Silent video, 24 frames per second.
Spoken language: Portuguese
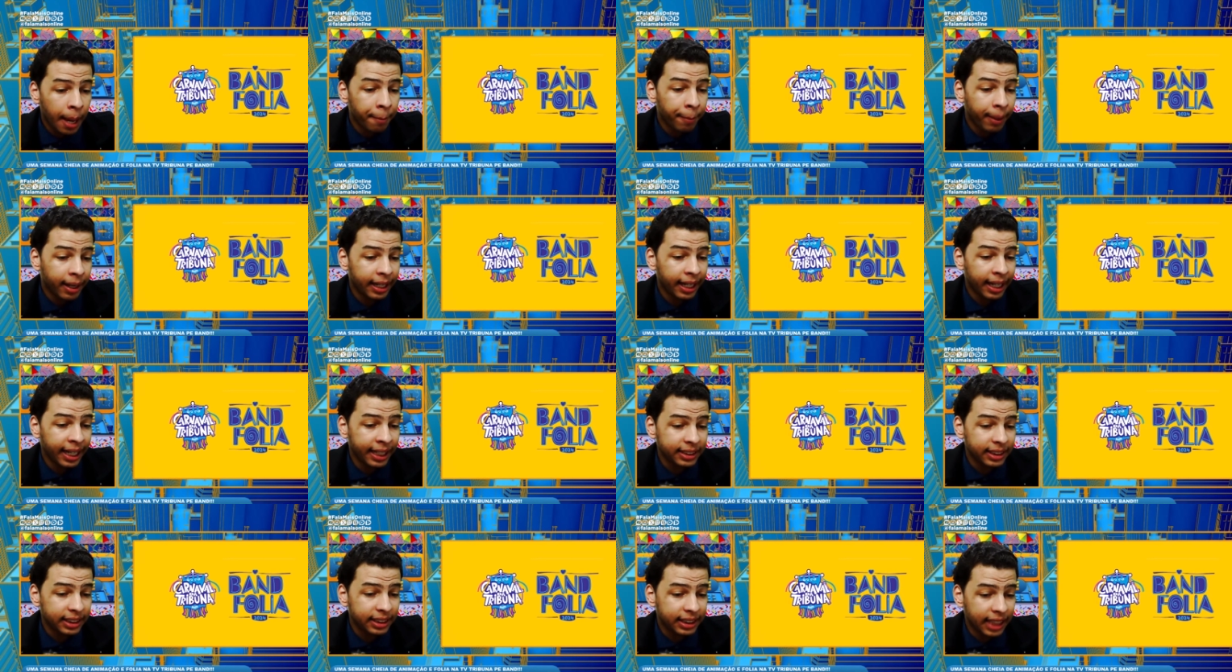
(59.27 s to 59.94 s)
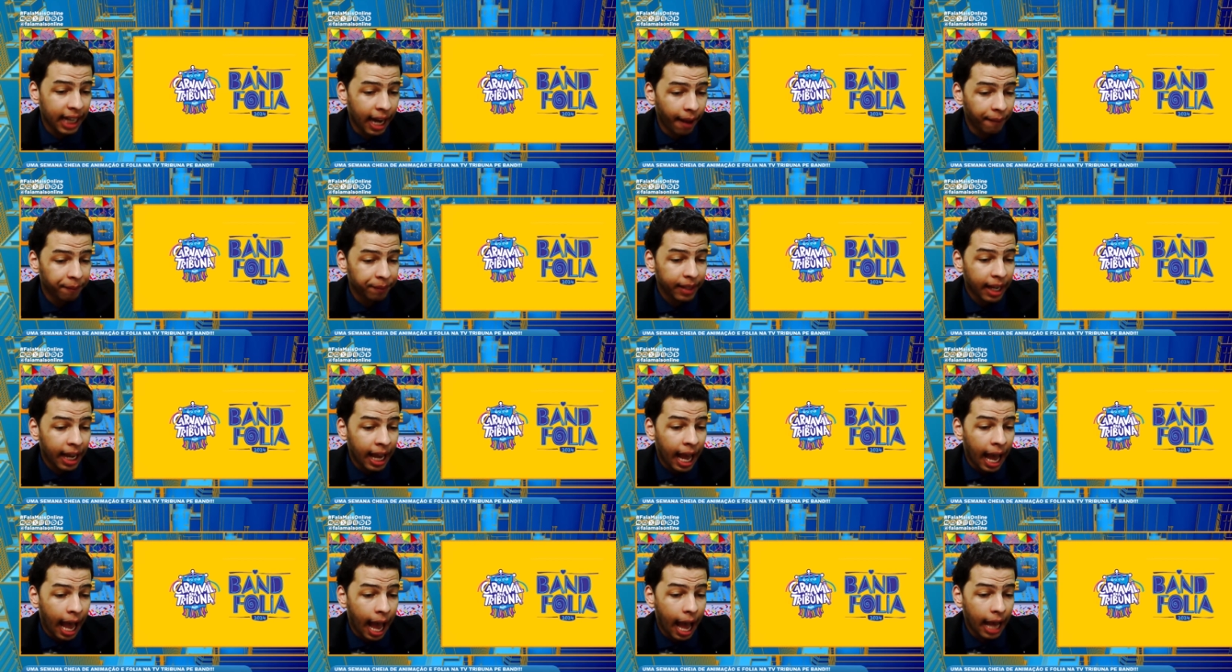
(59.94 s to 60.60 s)
para registrar
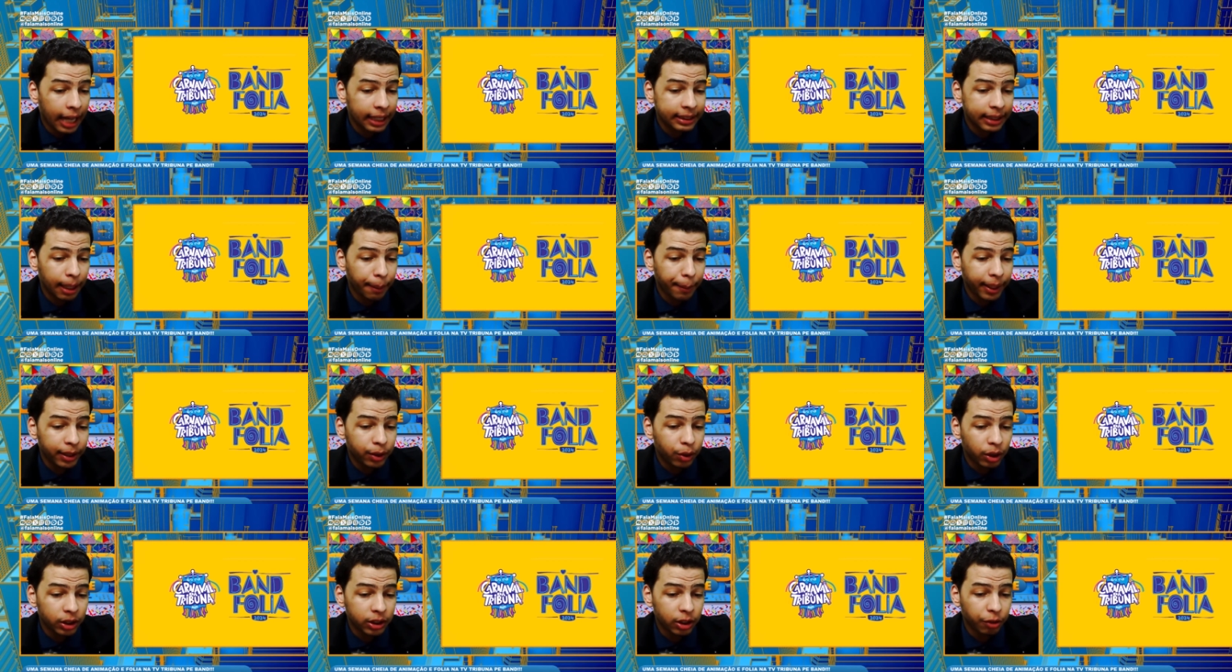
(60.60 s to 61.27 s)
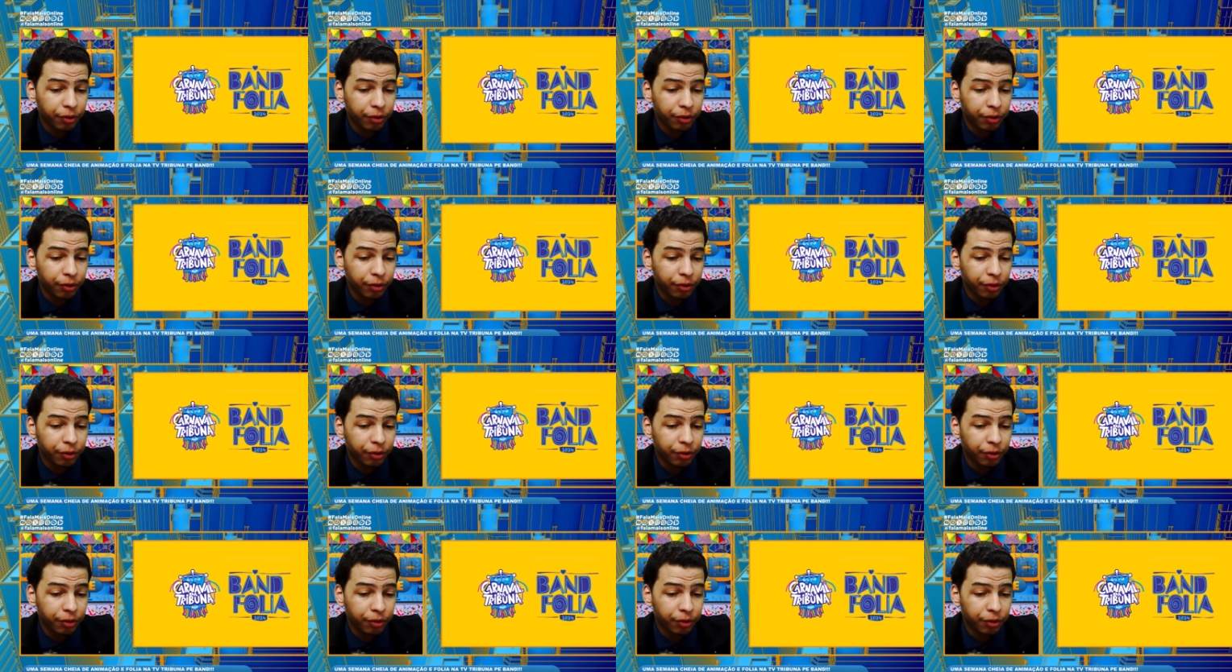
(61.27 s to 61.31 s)
as aberturas